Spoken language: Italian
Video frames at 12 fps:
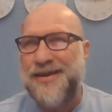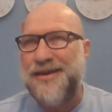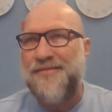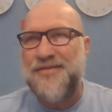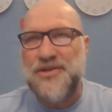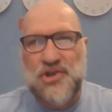
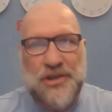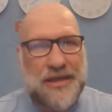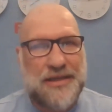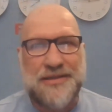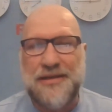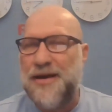chi
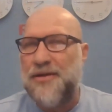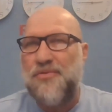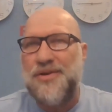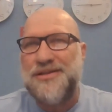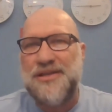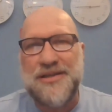evangelizza, ma
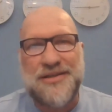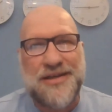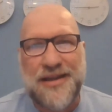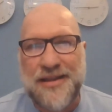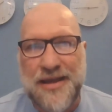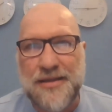qualsiasi
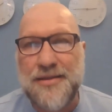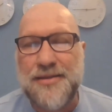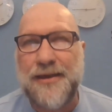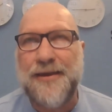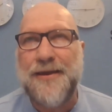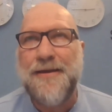
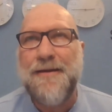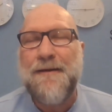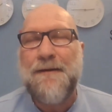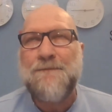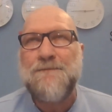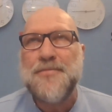credente
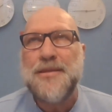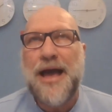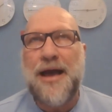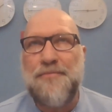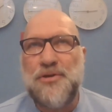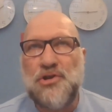
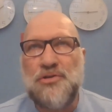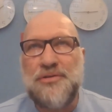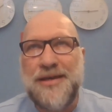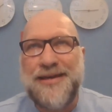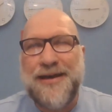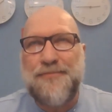ha bisogno
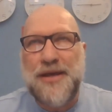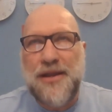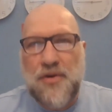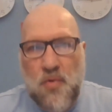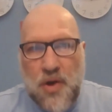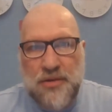di
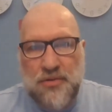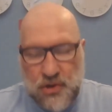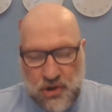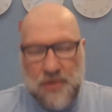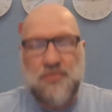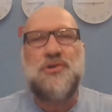capire quando
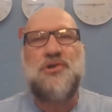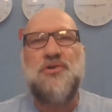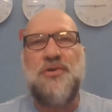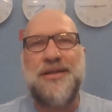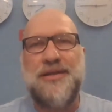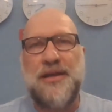c'è
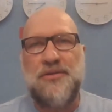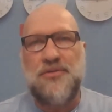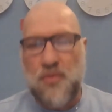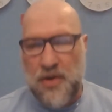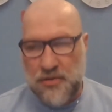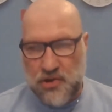unzione
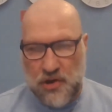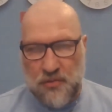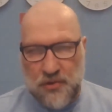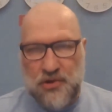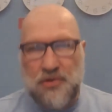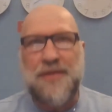dentro, quando c'è
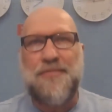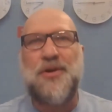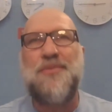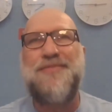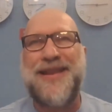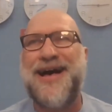unzione per
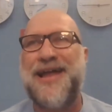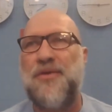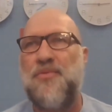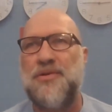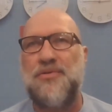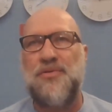
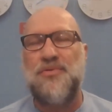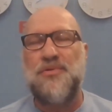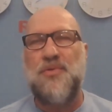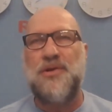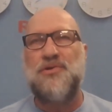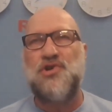operare, quando,
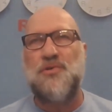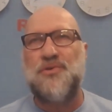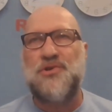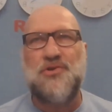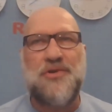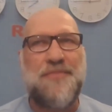quando c'è
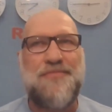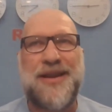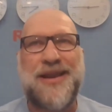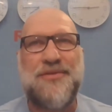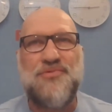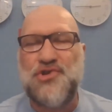unzione per
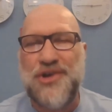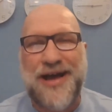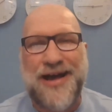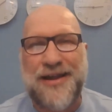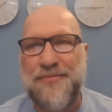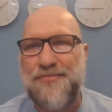
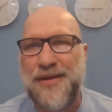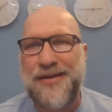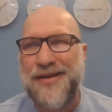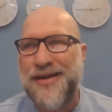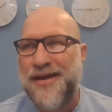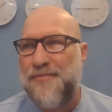annunciare,
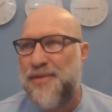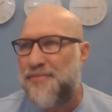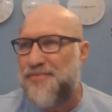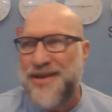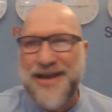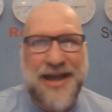per,
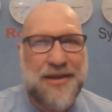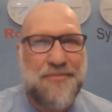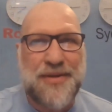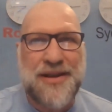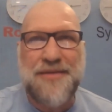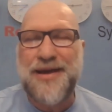per, pregare
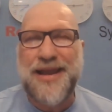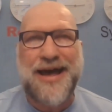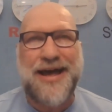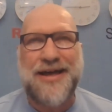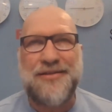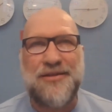per gli
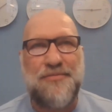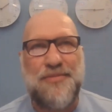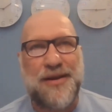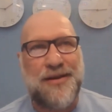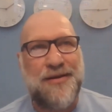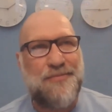ammalati,
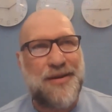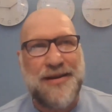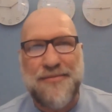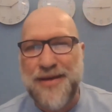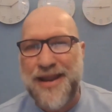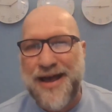per, per
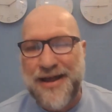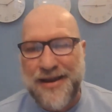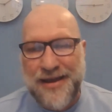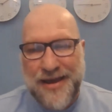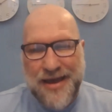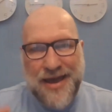
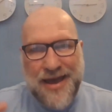liberare.